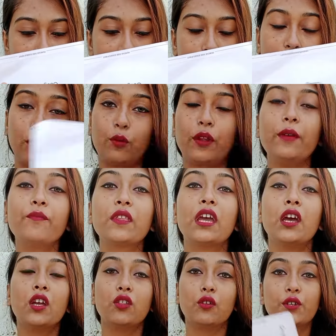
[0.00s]
প্যাকেটের ভেতরে
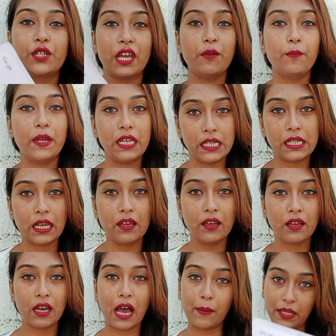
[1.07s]
তো সেই পিনটাই
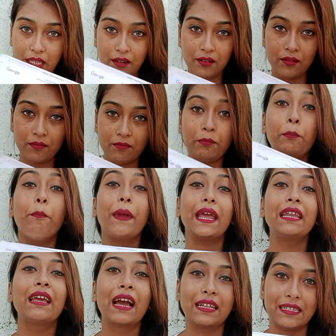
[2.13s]
আমাদের মেন
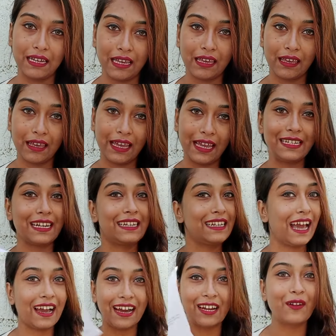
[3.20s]
কাজে লাগে এটা টাকা